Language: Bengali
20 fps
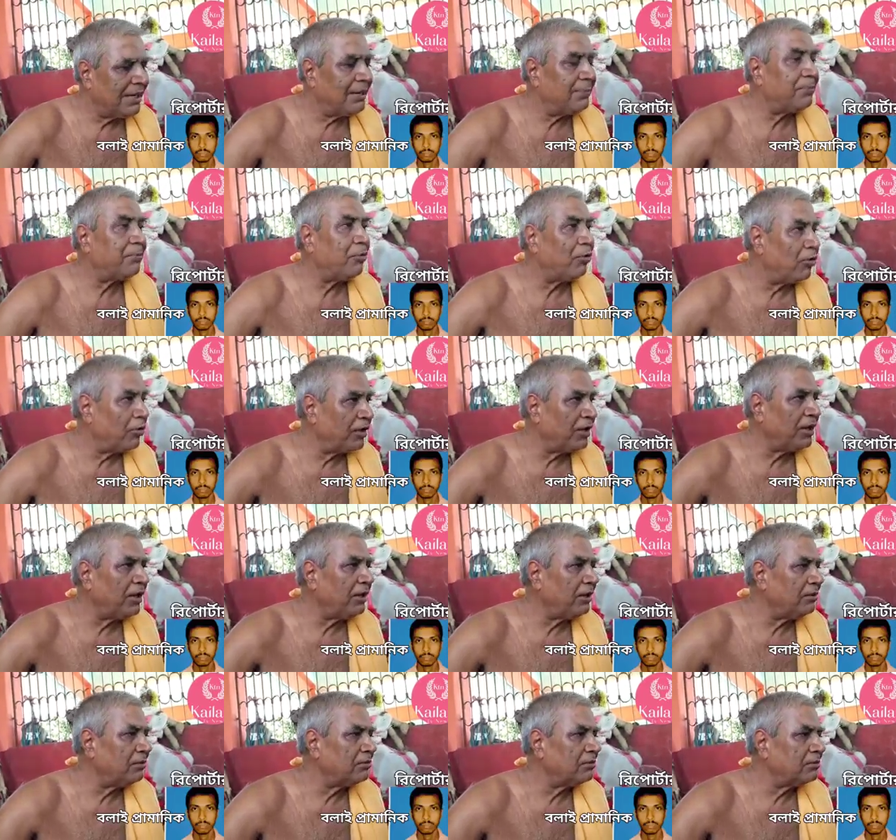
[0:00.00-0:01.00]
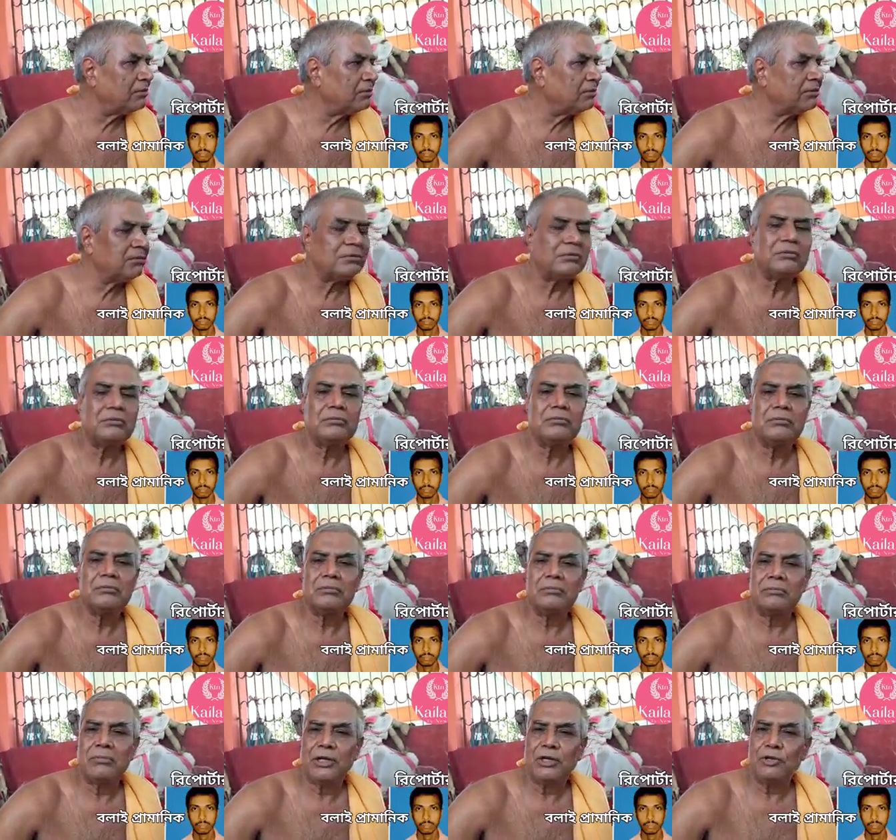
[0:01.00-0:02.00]
এরপরে
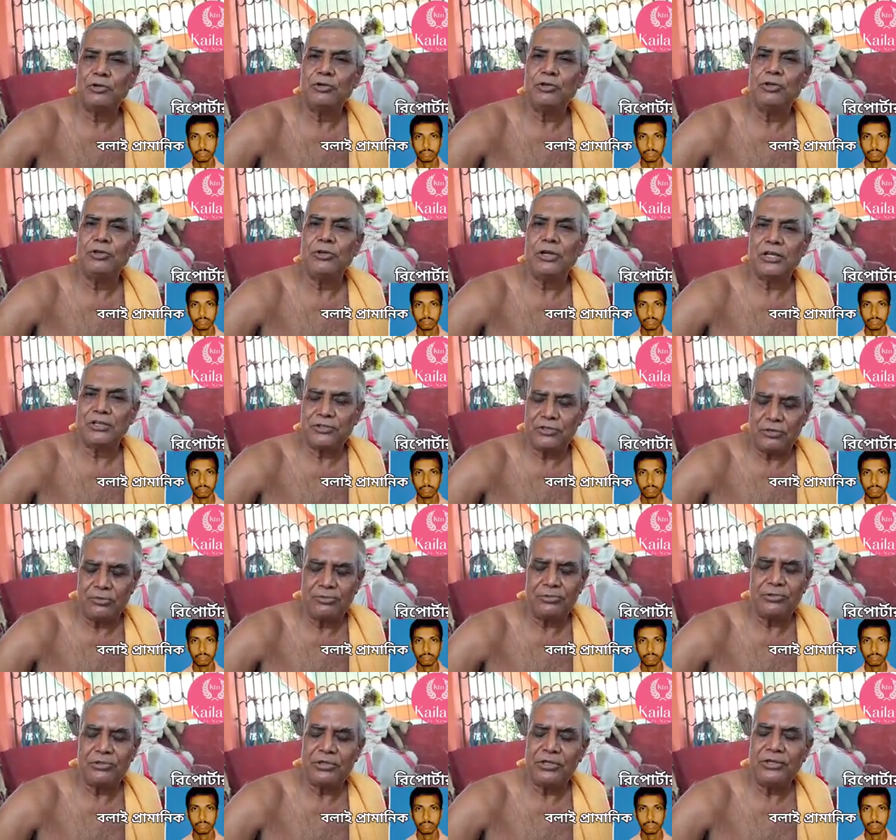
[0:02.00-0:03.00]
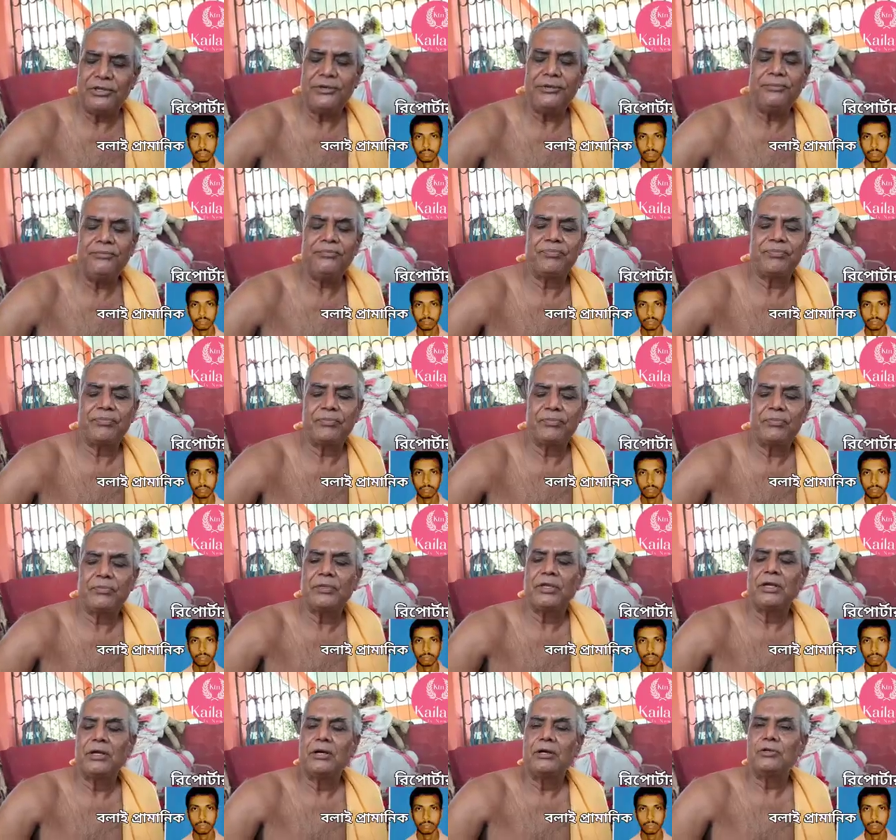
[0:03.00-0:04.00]
মাননীয় রাষ্ট্রপতি
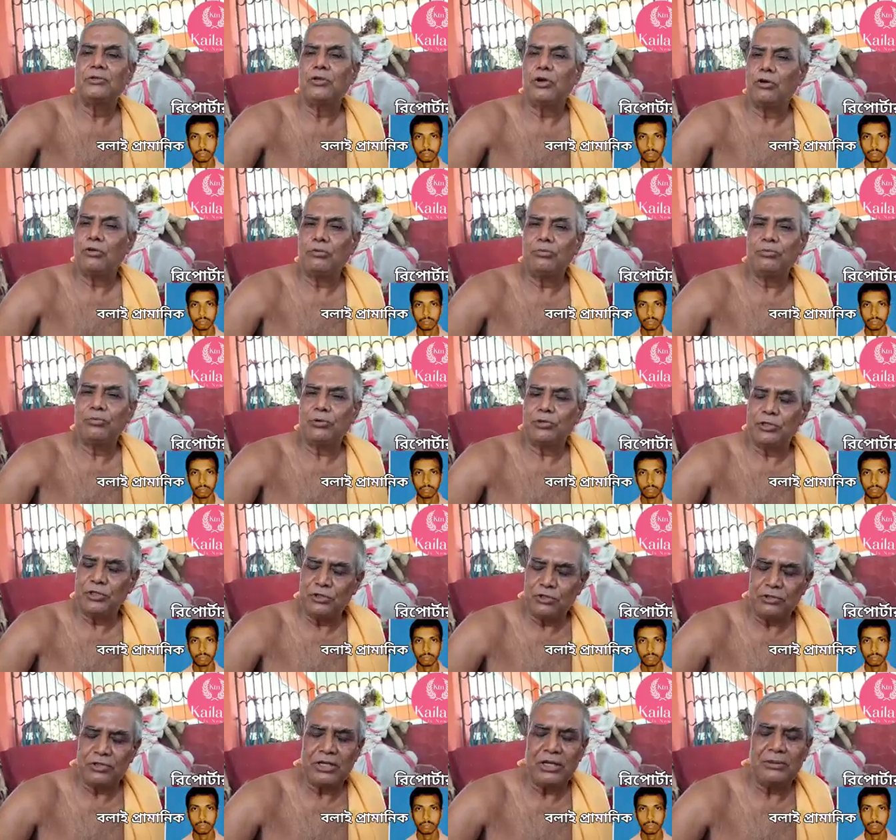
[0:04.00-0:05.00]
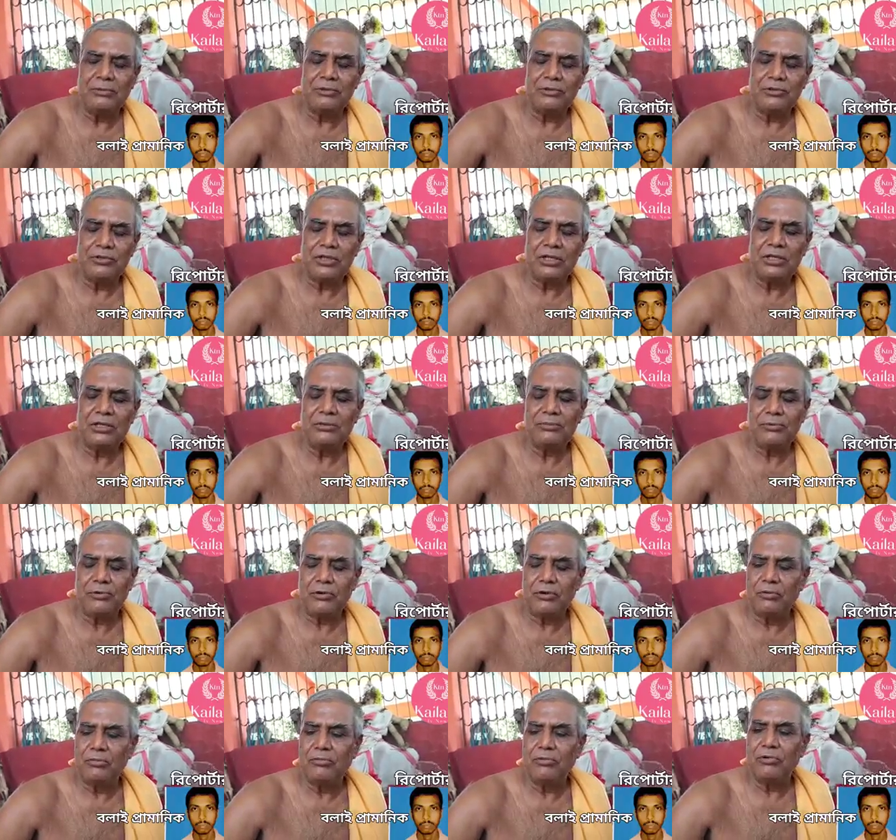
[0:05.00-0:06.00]
তখন প্রতিরক্ষা মন্ত্রী
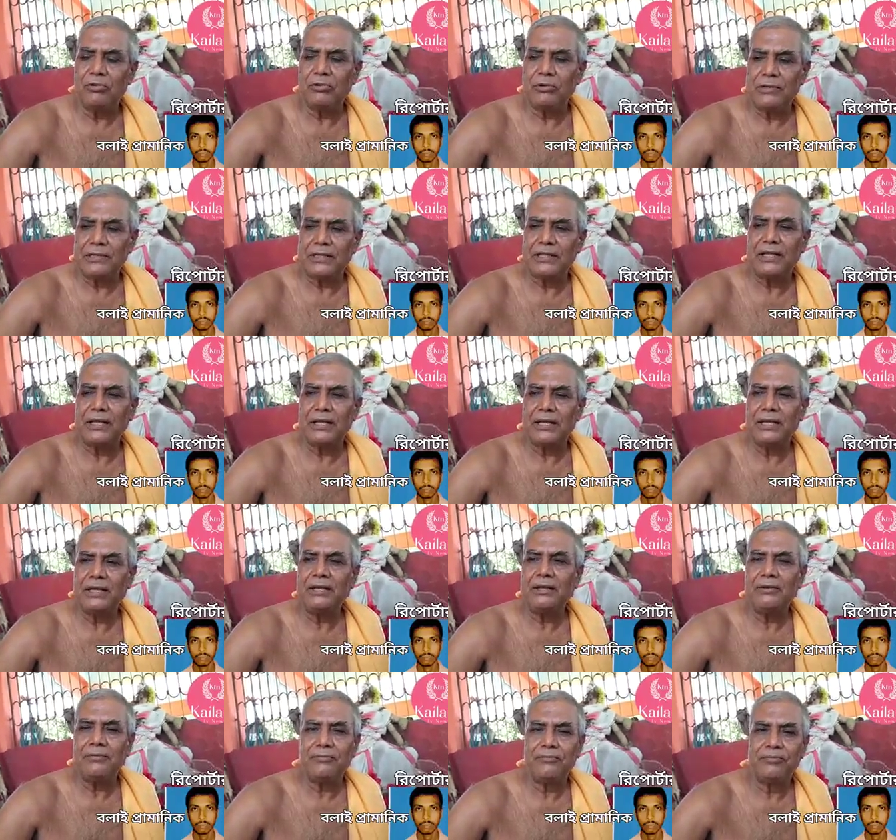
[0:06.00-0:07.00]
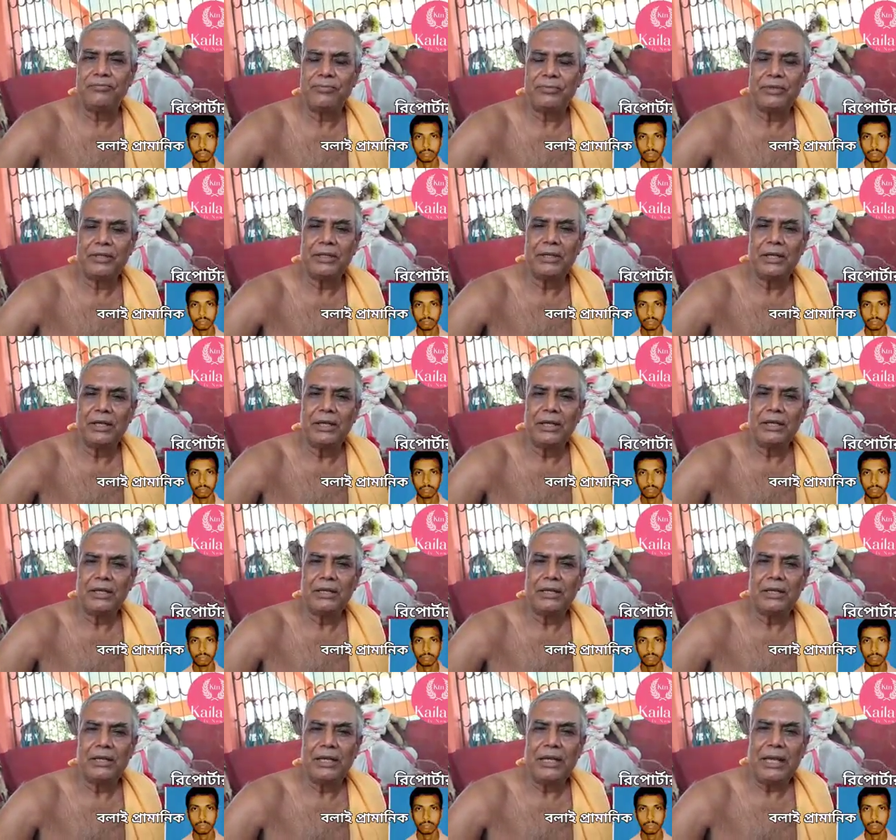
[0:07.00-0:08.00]
প্রণব মুখোপাধ্যায়ের
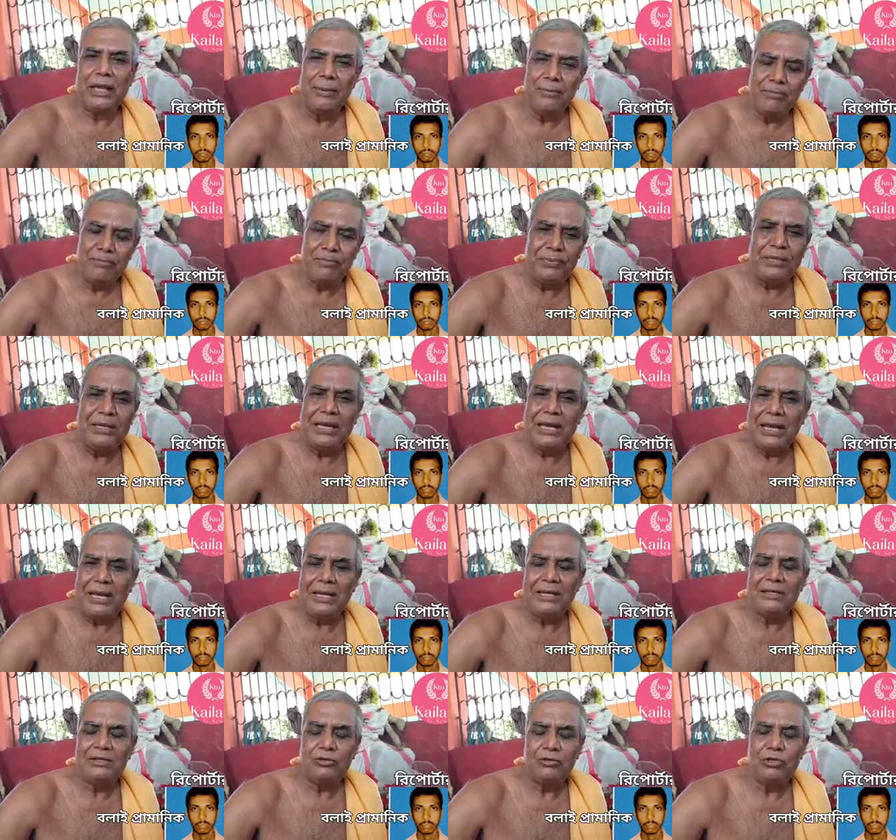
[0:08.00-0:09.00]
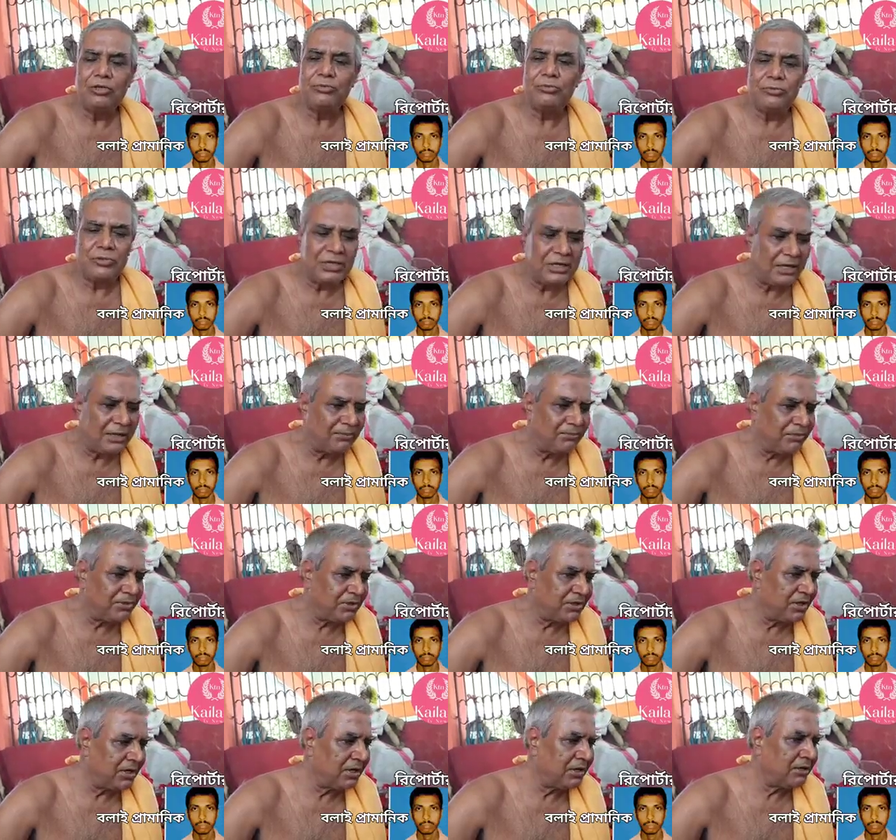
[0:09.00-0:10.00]
এমপি ল্যাড জঙ্গিপুরের
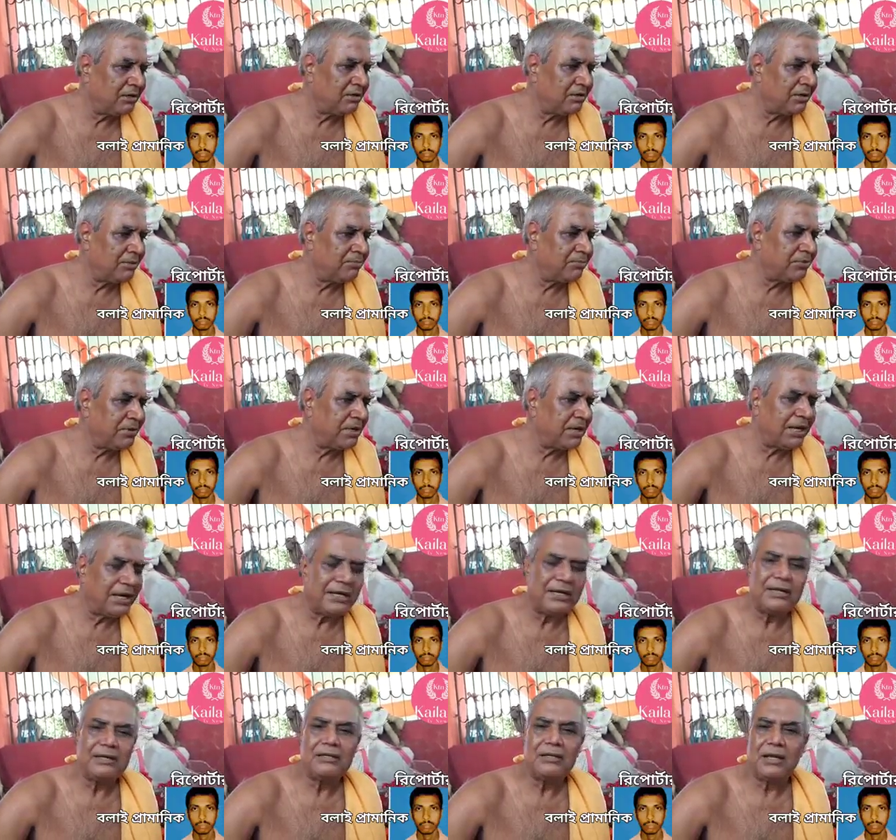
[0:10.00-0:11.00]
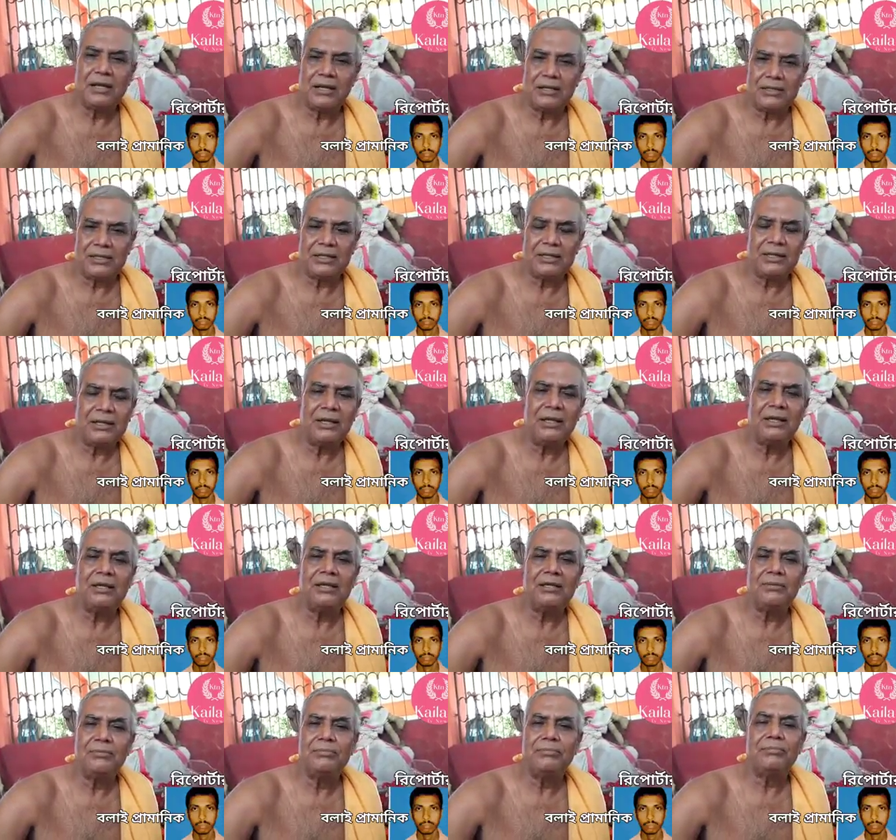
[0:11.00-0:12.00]
এমপি ছিলেন এমপি ল্যাডের টাকা থেকে
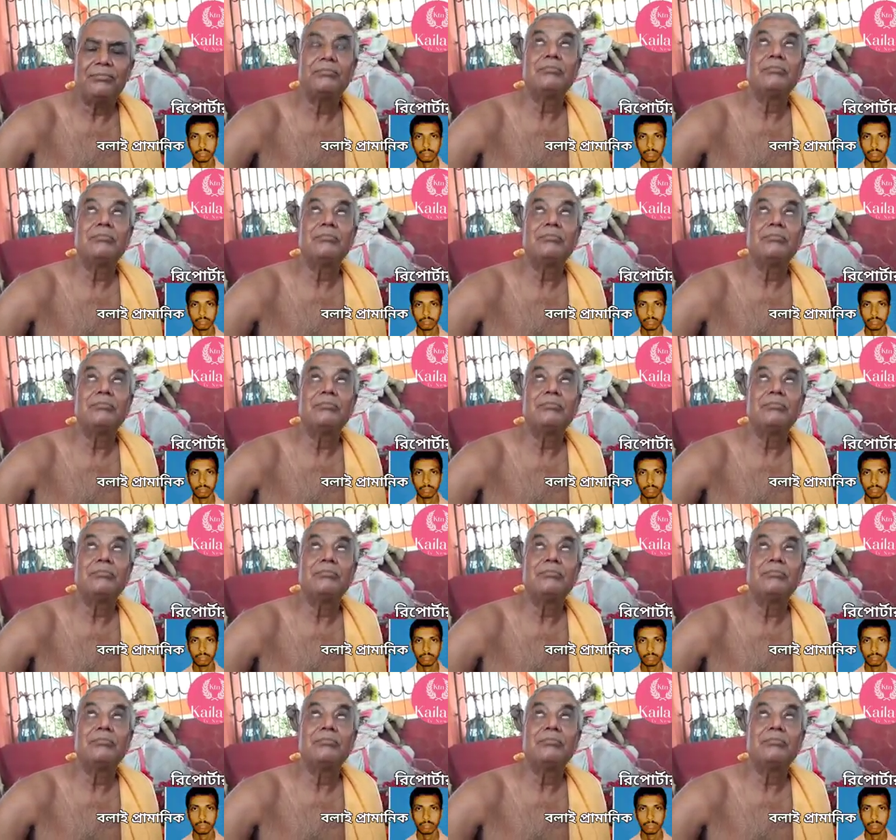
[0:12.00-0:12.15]
এই